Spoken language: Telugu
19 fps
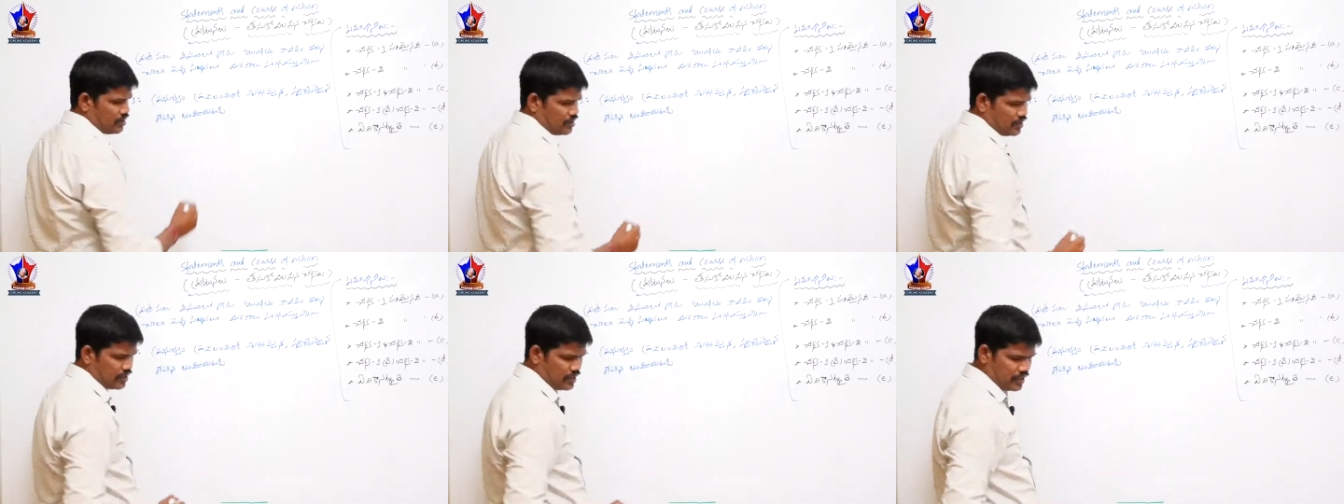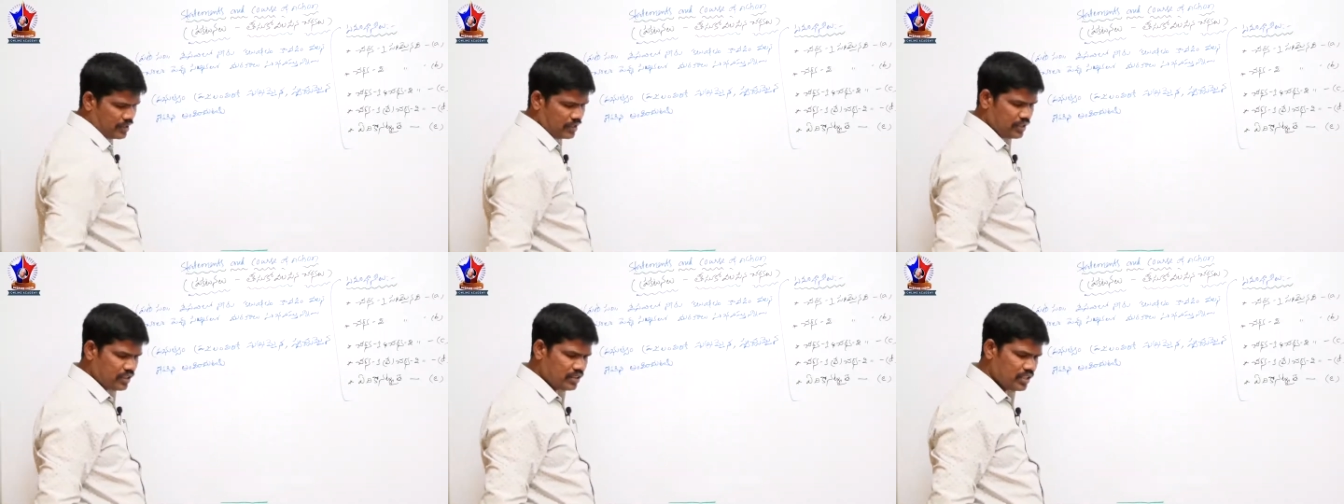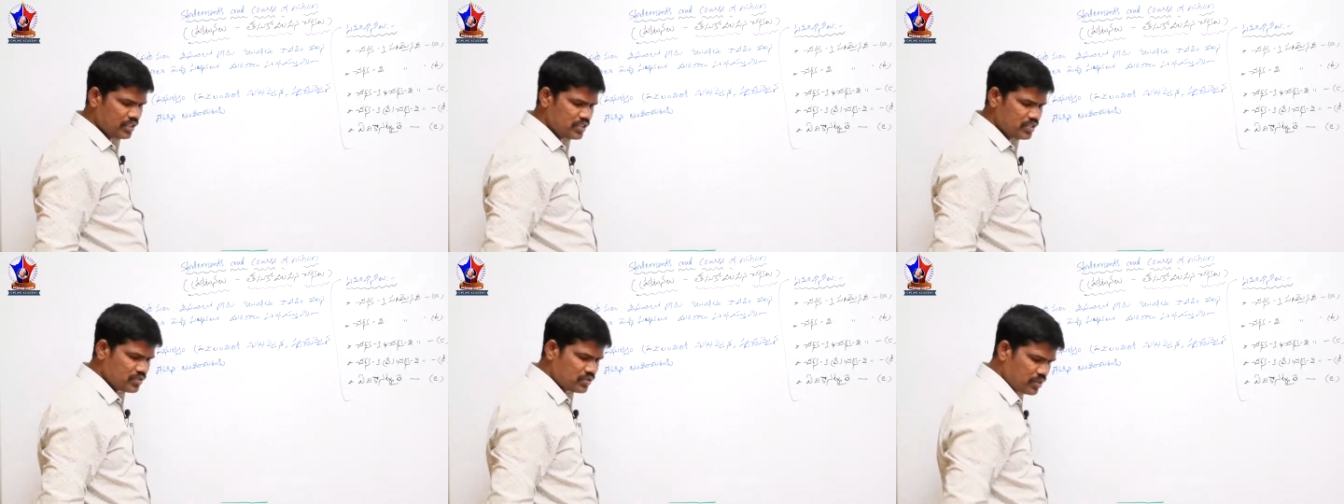నీటిని
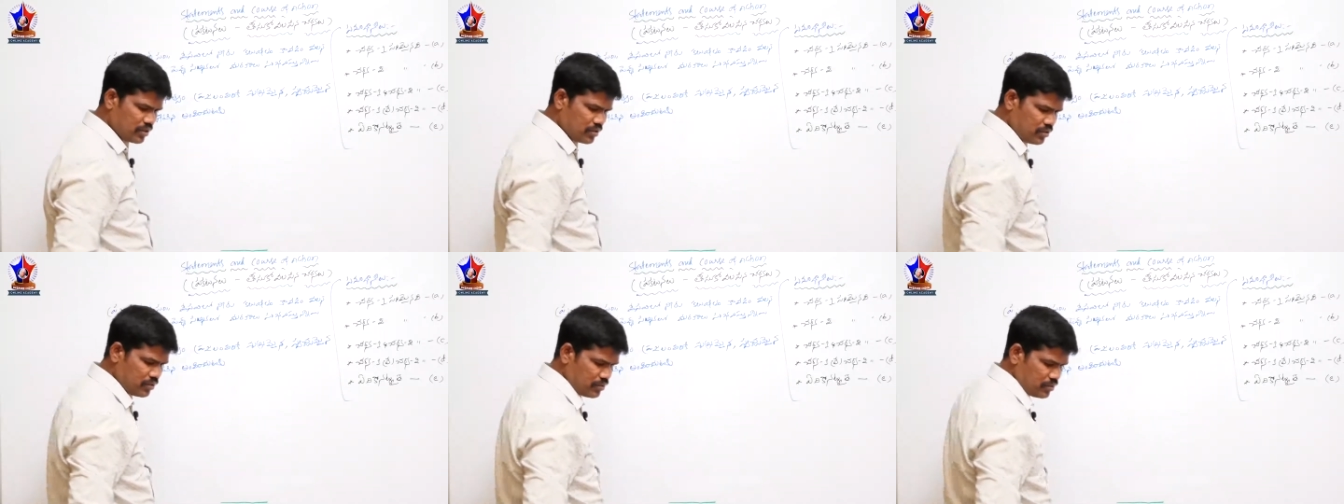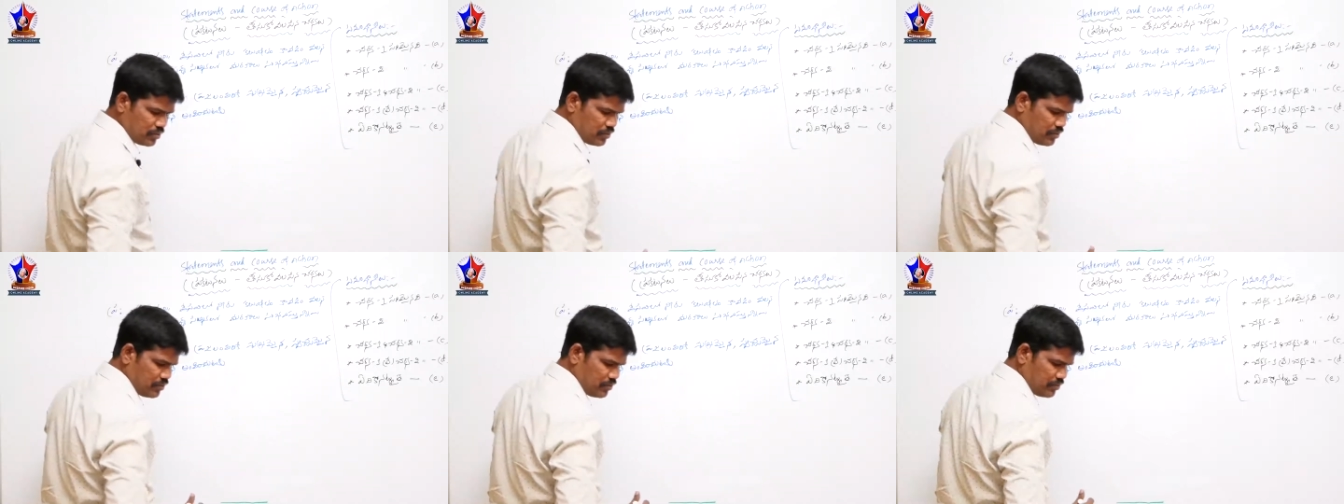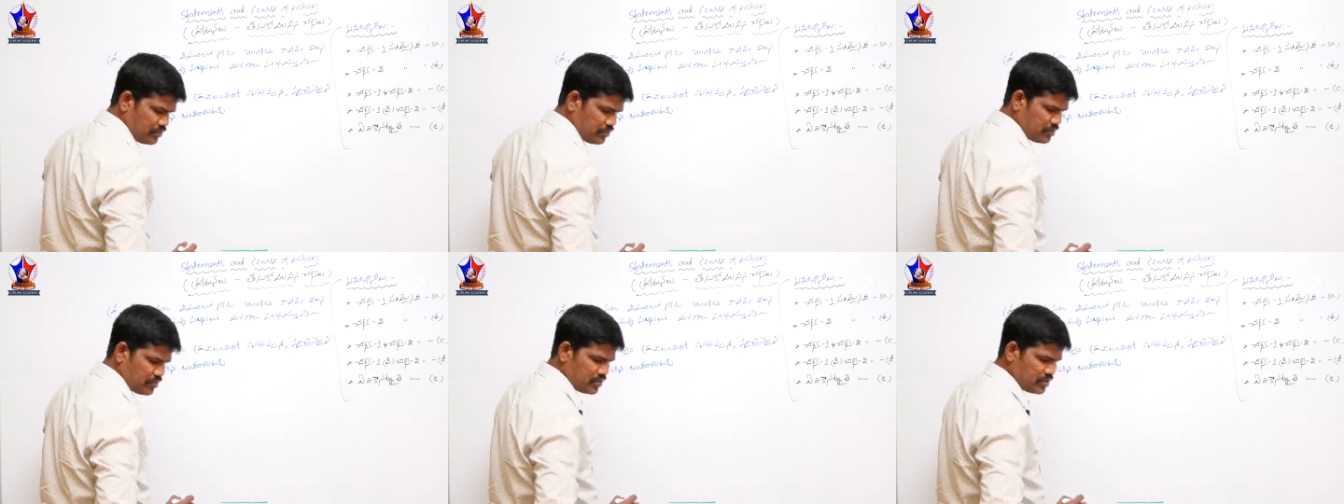అందించుటకు
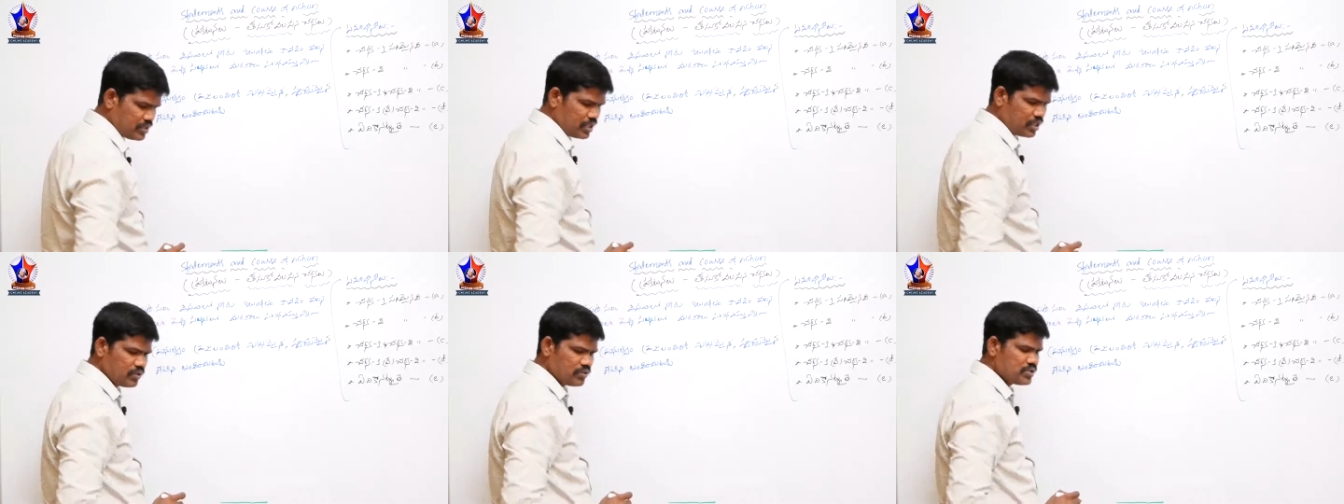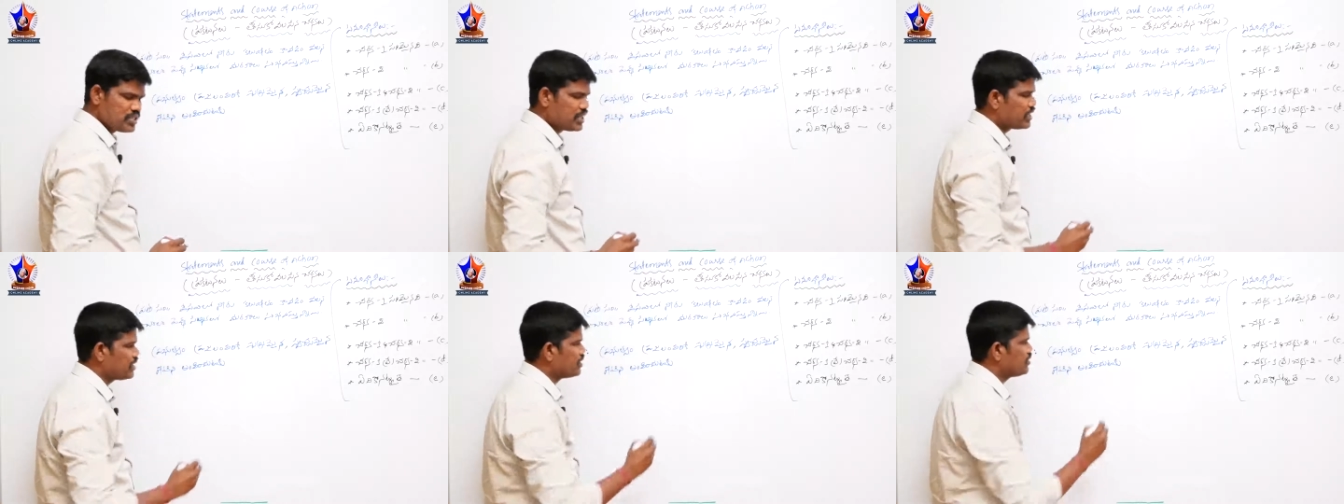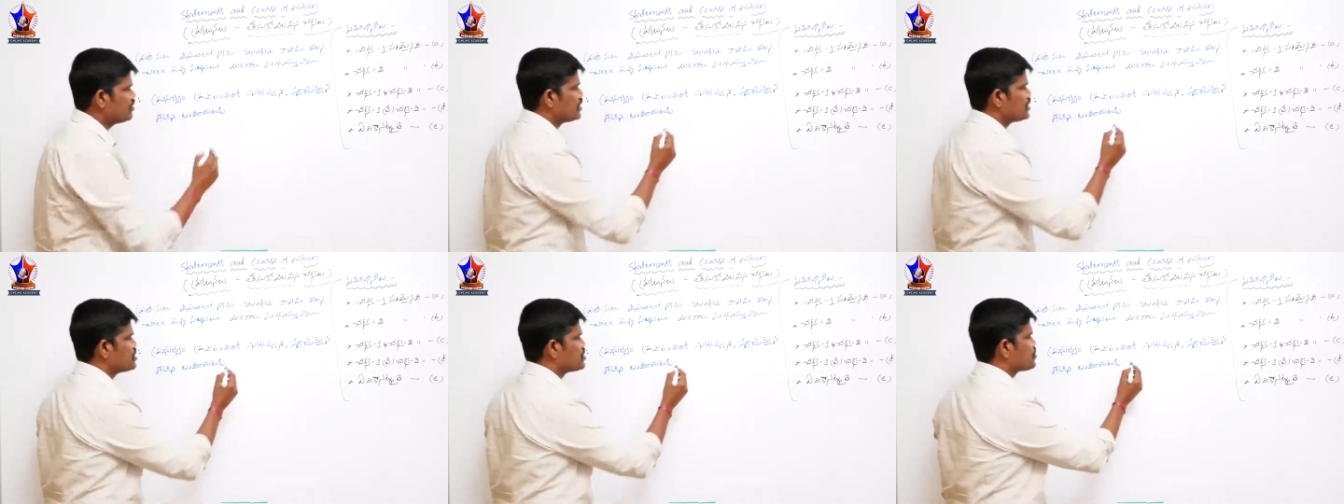తగు
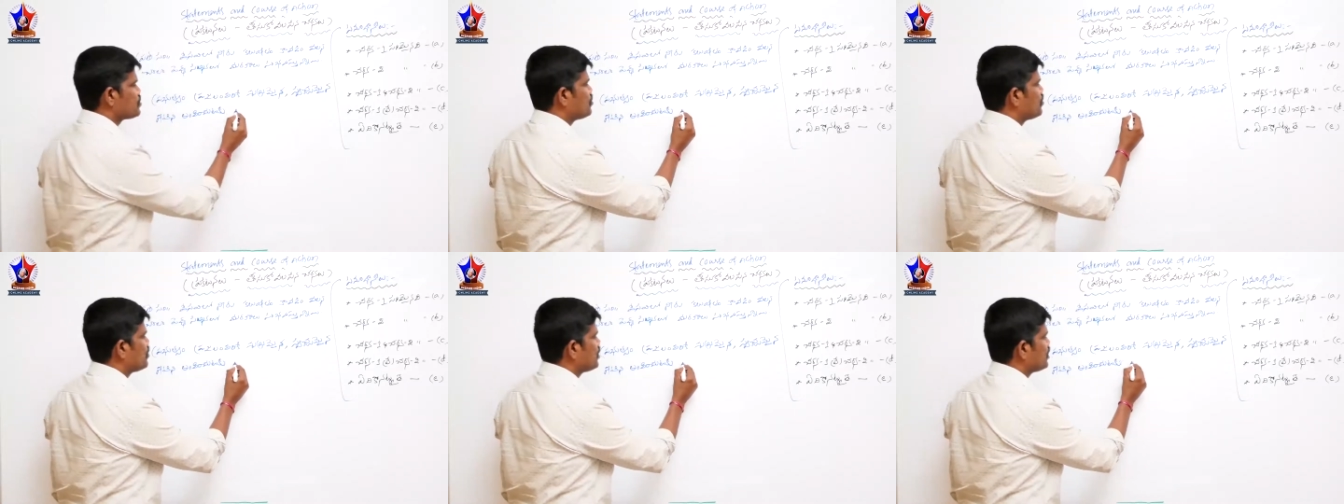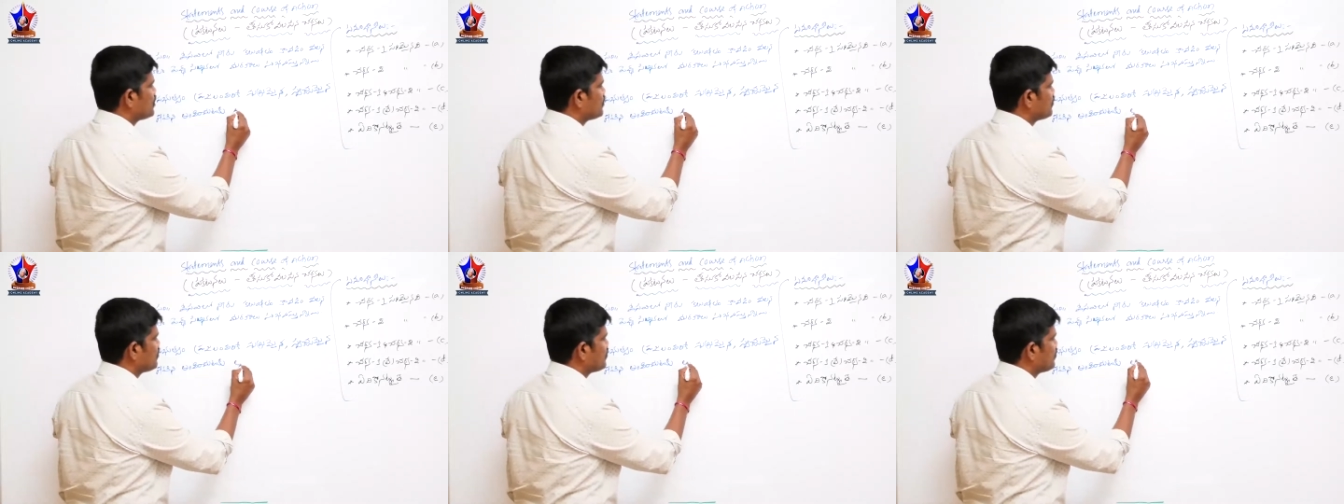చర్యలు తీసుకోవాలి